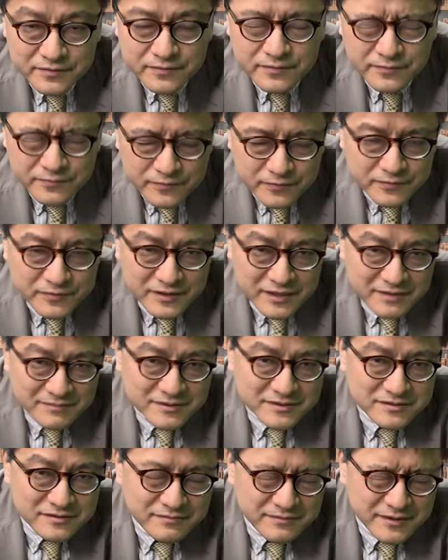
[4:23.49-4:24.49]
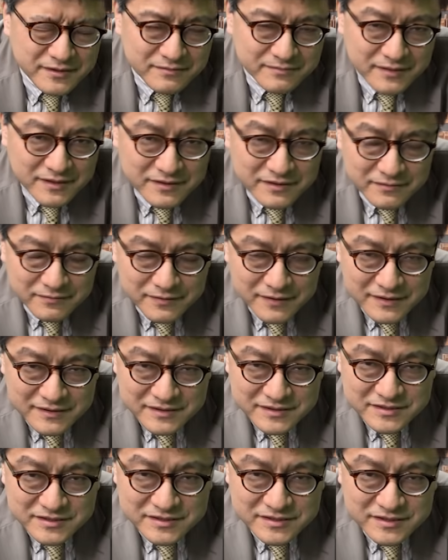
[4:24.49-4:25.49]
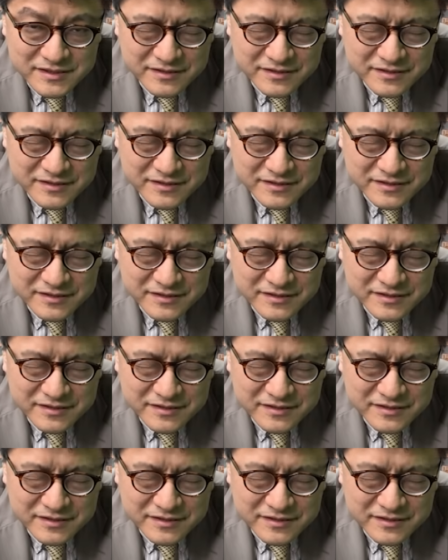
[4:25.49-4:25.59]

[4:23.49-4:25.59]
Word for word: ということを暗山地区メルマガでお話しし